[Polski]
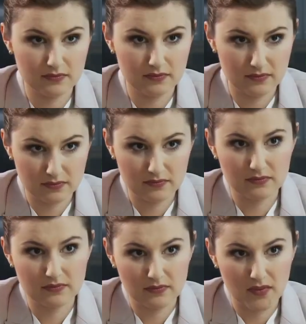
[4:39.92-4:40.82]
moich
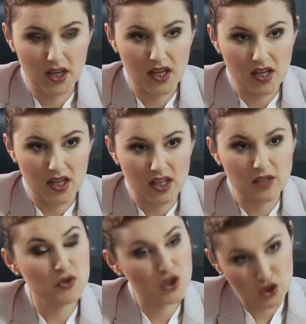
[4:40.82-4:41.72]
dochodów? Z
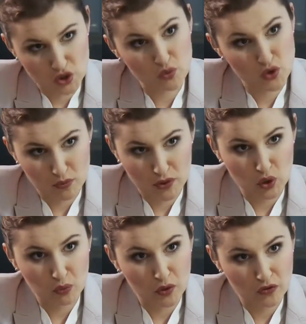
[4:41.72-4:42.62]
przykrością muszę
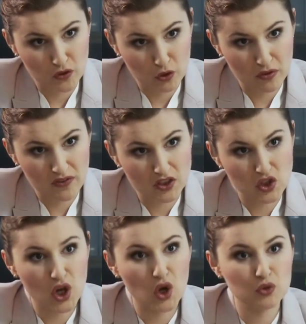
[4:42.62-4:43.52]
Panią poinformować,
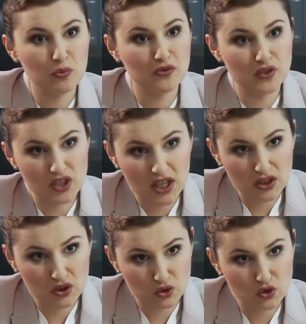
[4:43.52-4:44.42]
że
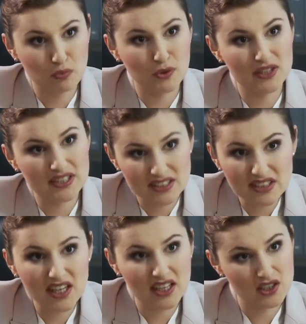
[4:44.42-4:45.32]
odpowiedzialność
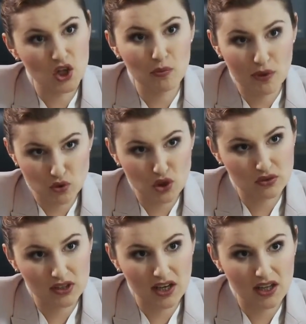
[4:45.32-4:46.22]
podatnika i jego
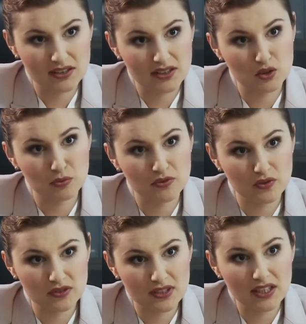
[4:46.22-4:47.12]
małżonka za
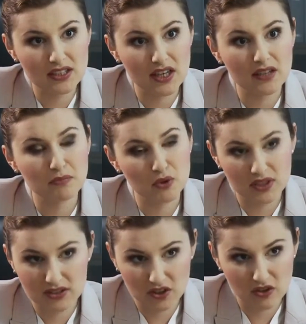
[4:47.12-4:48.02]
zobowiązania
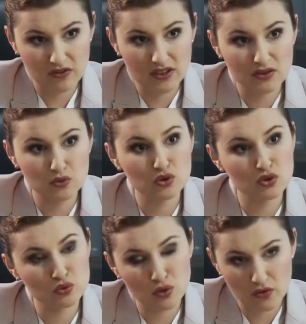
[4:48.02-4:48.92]
podatkowe jest dużo
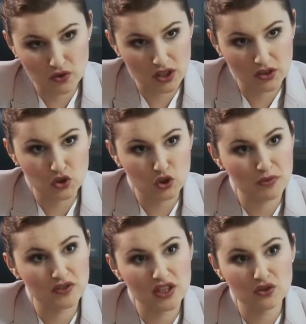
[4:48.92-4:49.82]
surowsza niż
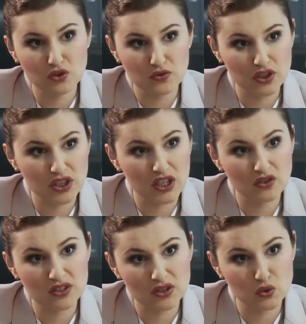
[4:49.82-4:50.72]
odpowiedzialność
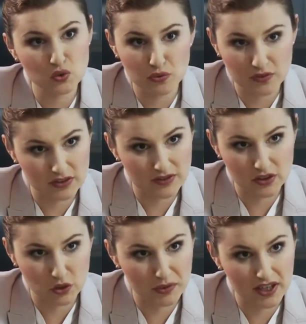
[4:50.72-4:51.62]
wynikająca z umów
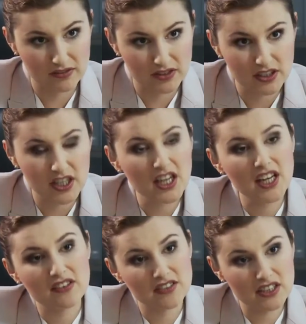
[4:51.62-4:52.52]
cywilnoprawnych.
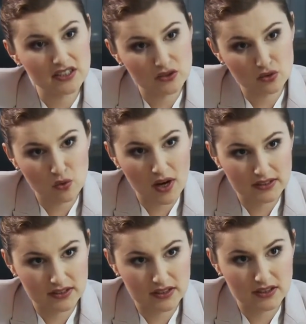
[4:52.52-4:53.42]
W takiej
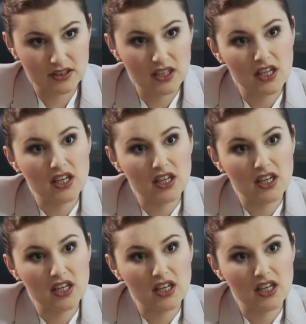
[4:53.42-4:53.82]
sytuacji